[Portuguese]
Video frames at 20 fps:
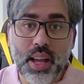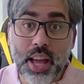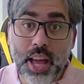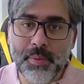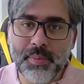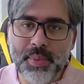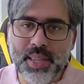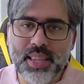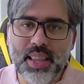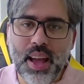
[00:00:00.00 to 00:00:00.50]

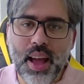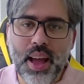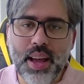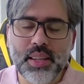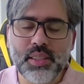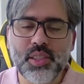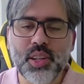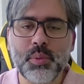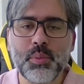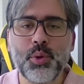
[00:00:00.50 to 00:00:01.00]

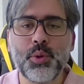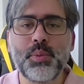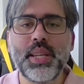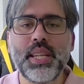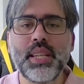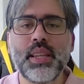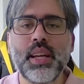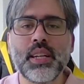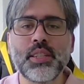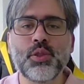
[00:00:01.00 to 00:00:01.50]
MTED, a
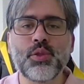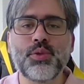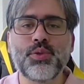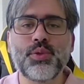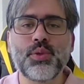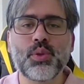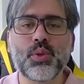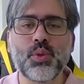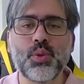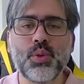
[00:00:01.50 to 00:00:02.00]
mobilidade do
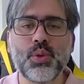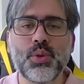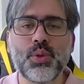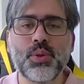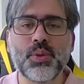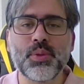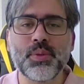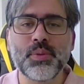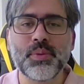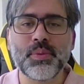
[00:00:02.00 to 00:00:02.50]

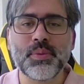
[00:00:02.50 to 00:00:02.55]
futuro.